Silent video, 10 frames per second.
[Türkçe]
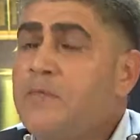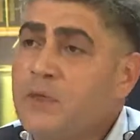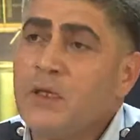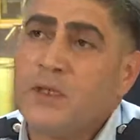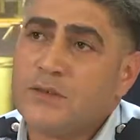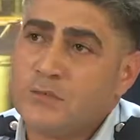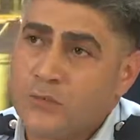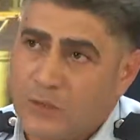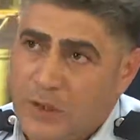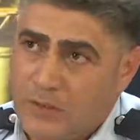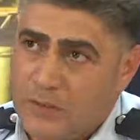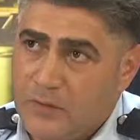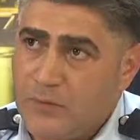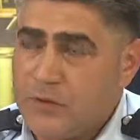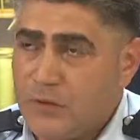Bir de Gazi Muhtar
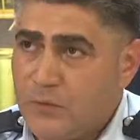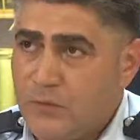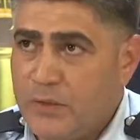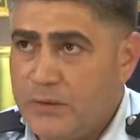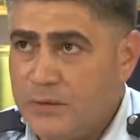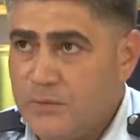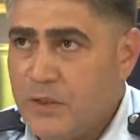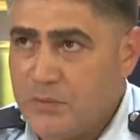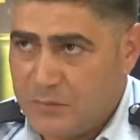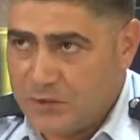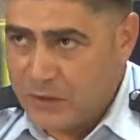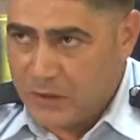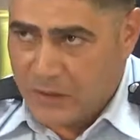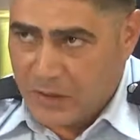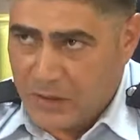Paşa Bulvarı'nın tamamı
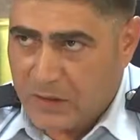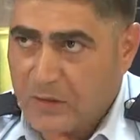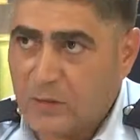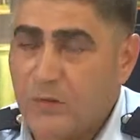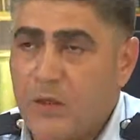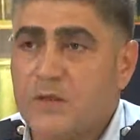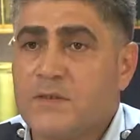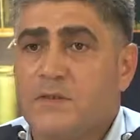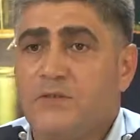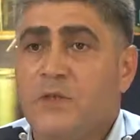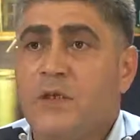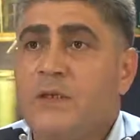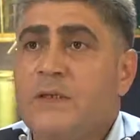Çetinkaya'ya kadar olan evet. kısımda.